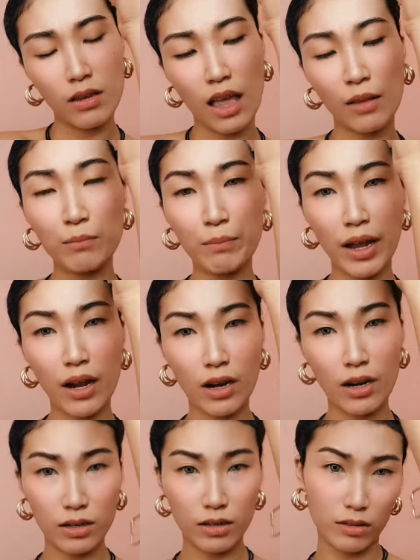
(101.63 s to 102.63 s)

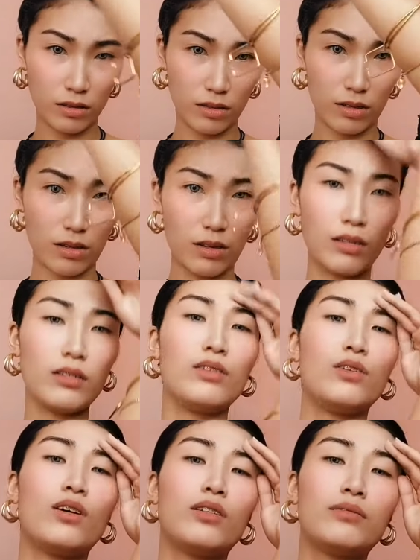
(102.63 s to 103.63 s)
Unpair. Oh,
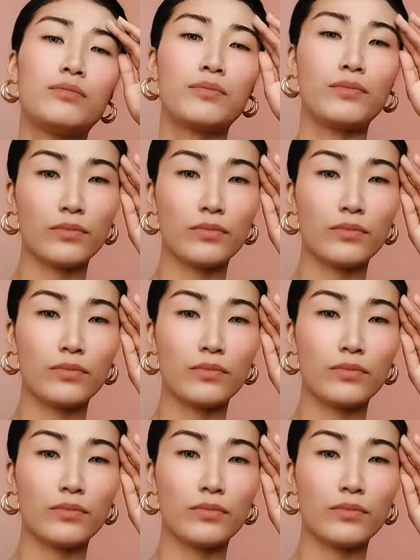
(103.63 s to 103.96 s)
yun.